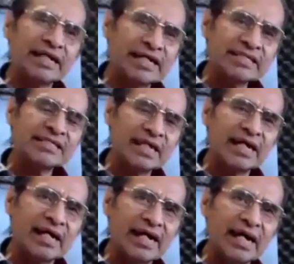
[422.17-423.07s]

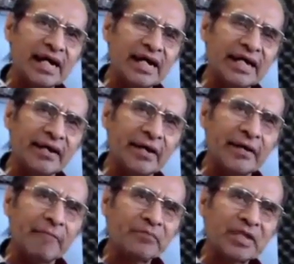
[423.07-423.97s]
esta
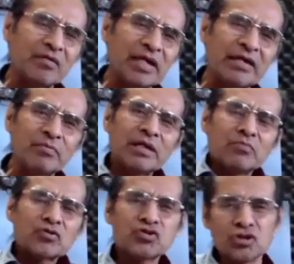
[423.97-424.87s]
e,
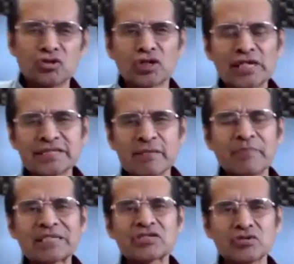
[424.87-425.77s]
emoción, esta
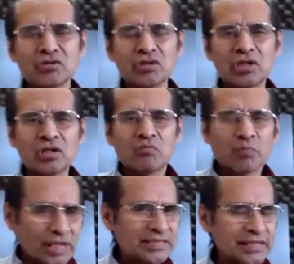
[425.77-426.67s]
pasión
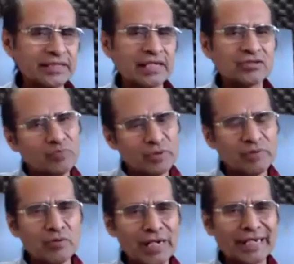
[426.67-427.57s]
por hacer teatro. Por
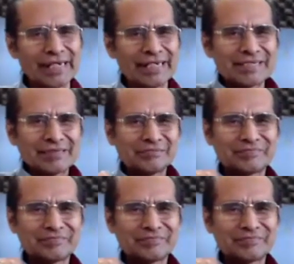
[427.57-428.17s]
favor, Ángeles.